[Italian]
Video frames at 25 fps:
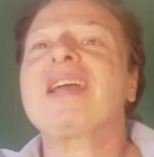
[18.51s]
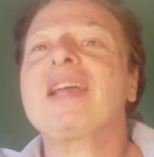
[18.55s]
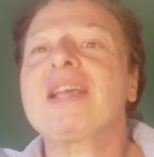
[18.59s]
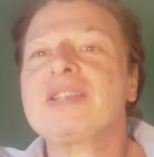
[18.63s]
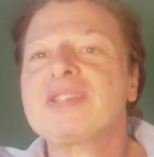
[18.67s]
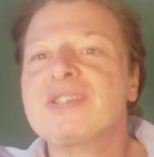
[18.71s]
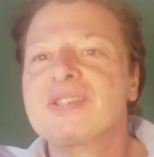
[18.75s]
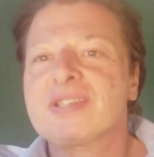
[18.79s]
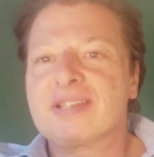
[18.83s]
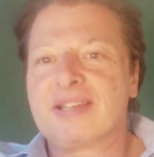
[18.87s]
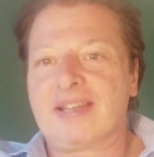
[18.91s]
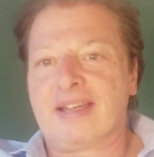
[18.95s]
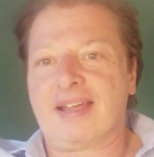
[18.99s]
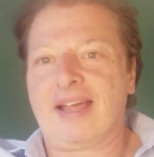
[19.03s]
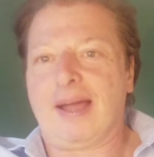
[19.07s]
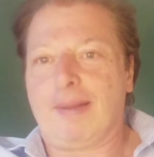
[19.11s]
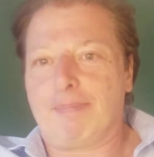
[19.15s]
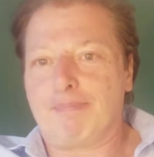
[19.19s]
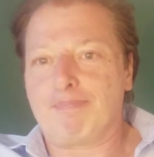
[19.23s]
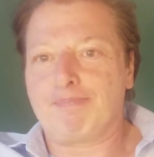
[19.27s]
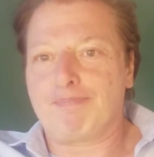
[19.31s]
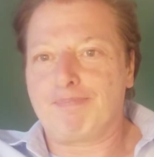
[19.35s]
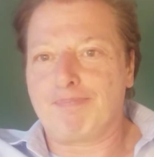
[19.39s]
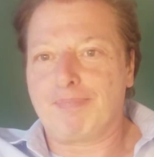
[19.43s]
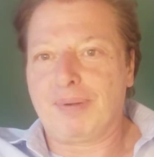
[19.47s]
e
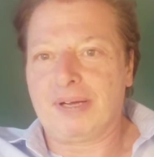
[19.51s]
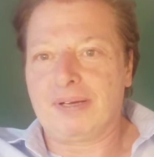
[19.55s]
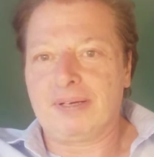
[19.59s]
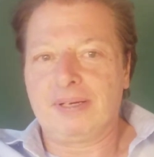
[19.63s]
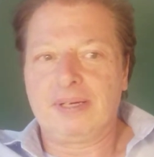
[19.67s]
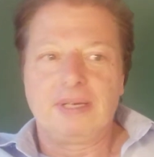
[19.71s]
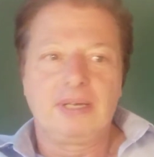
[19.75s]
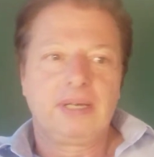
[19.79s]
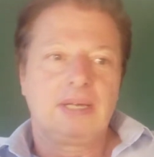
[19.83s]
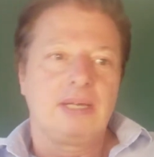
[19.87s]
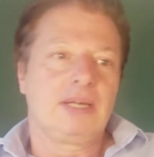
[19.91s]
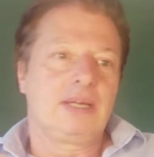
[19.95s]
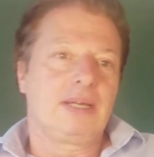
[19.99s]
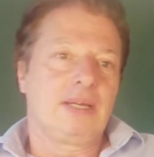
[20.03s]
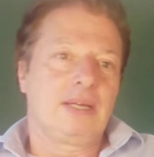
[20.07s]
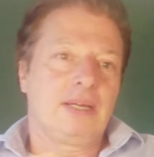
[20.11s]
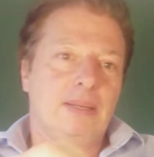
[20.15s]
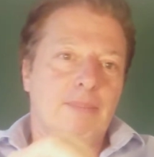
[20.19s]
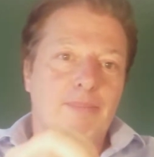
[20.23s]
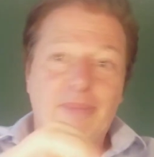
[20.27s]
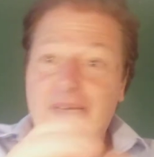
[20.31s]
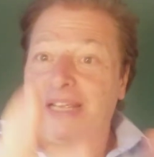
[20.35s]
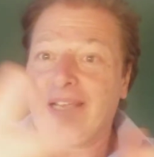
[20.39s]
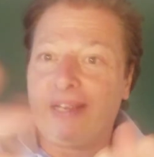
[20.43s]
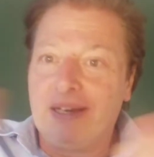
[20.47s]
scappa,
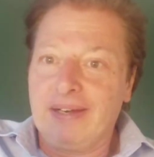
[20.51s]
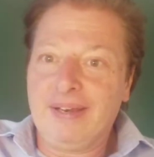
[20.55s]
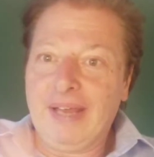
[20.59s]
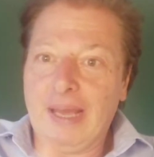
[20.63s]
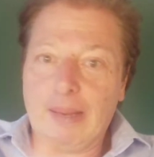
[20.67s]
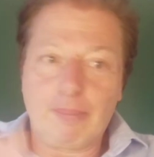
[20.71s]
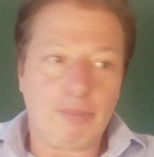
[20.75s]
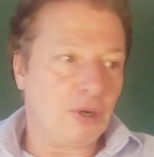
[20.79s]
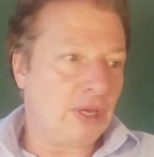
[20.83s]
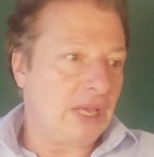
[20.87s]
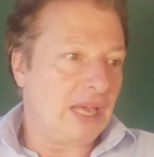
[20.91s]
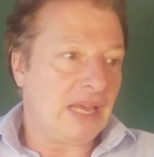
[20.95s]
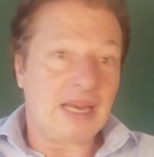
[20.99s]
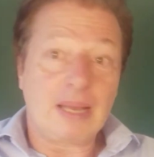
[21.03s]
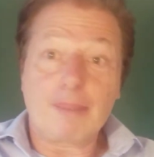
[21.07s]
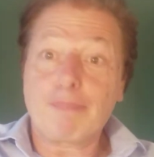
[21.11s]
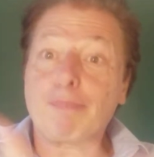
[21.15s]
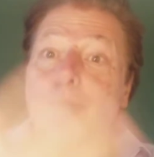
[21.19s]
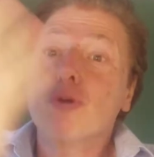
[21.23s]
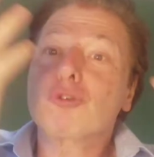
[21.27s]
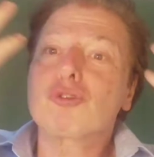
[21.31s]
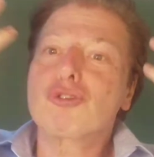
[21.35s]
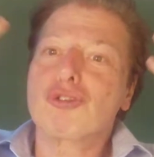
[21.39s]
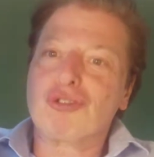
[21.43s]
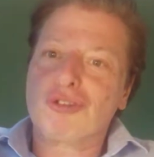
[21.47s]
perché il Napoli ha la
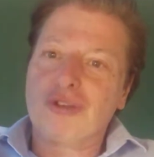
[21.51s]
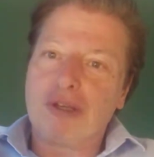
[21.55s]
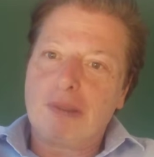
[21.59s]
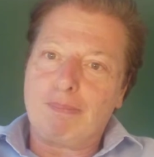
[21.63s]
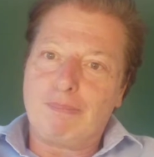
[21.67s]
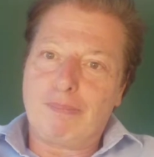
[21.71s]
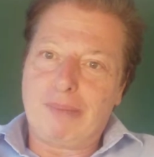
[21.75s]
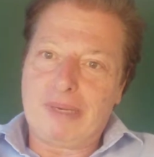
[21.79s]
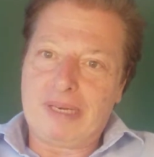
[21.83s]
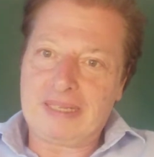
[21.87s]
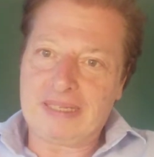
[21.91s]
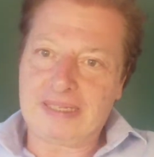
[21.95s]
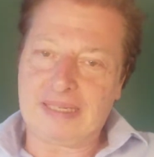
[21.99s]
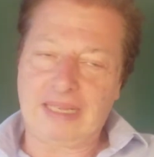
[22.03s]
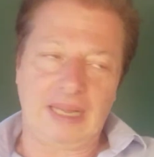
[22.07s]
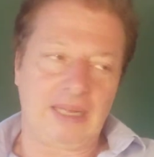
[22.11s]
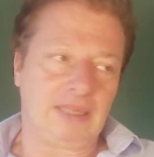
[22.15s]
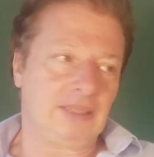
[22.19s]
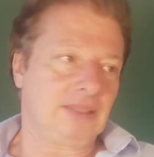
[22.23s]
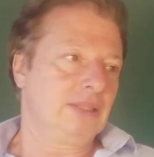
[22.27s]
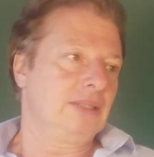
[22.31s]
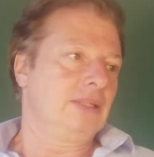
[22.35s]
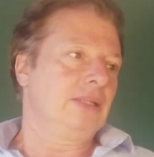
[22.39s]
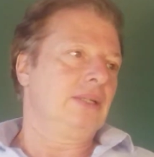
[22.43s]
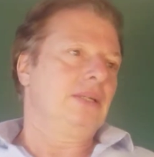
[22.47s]

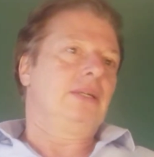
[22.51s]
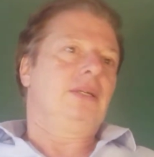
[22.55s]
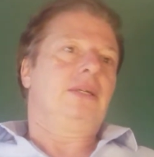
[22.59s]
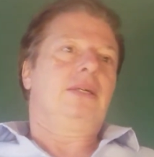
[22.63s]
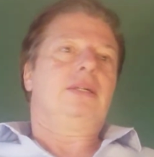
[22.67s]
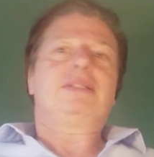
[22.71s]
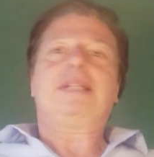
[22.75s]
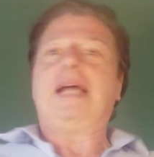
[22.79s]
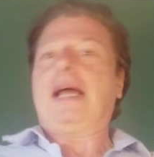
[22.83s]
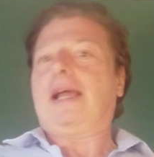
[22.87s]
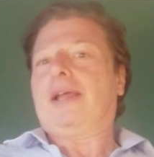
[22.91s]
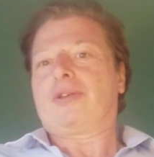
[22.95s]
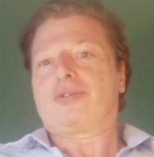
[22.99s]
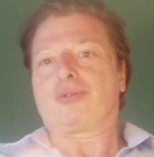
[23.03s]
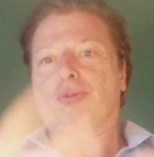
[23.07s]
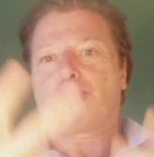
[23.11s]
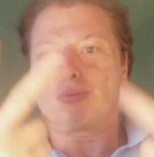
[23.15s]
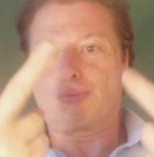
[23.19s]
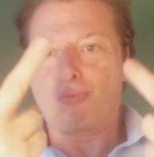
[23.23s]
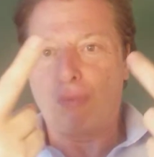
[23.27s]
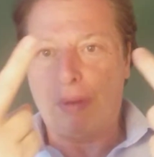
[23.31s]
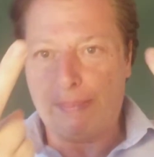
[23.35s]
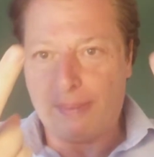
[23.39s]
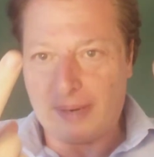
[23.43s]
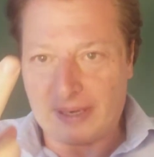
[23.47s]
possibilità, dai, su
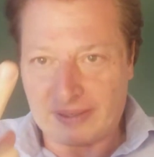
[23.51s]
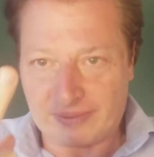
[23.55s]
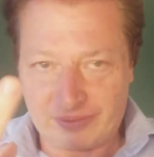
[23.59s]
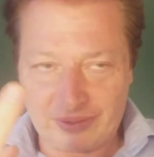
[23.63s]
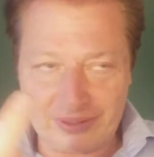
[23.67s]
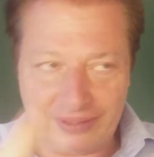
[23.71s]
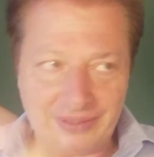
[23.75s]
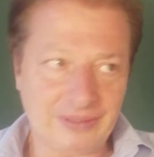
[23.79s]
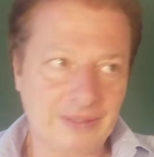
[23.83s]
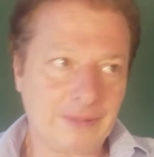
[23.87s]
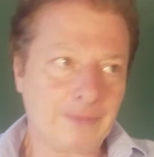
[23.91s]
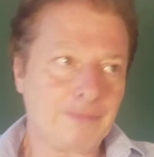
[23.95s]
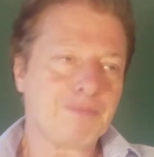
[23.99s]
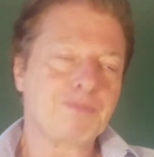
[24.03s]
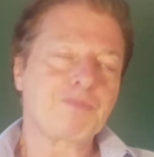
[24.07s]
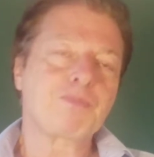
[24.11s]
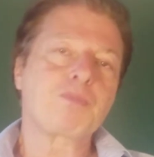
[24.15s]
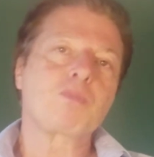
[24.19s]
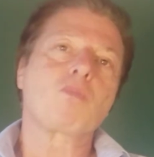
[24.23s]
due partite,